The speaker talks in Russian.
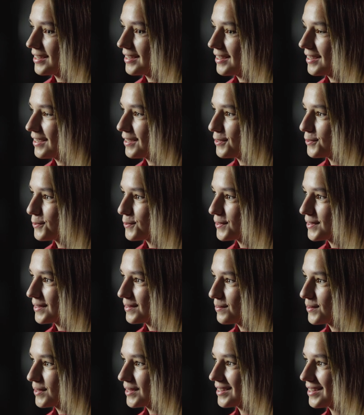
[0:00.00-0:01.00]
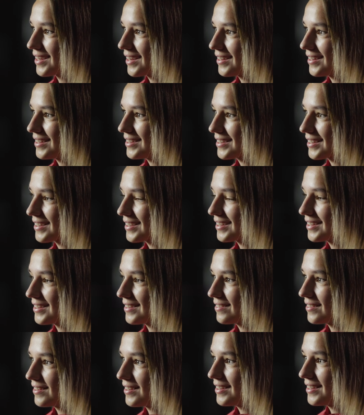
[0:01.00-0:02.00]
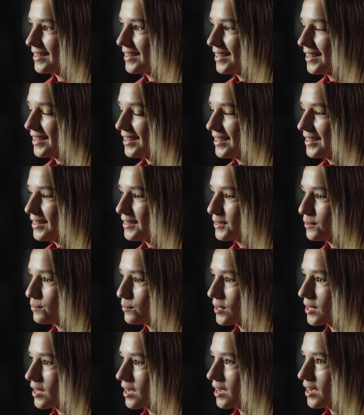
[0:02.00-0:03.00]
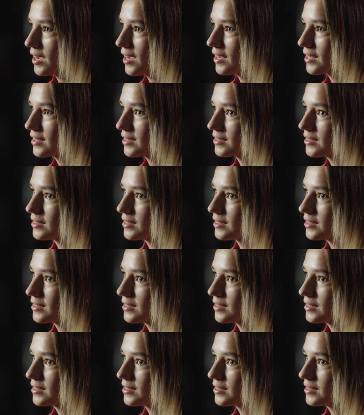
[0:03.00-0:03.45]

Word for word: и котенок мне нравились, как они вели себя. А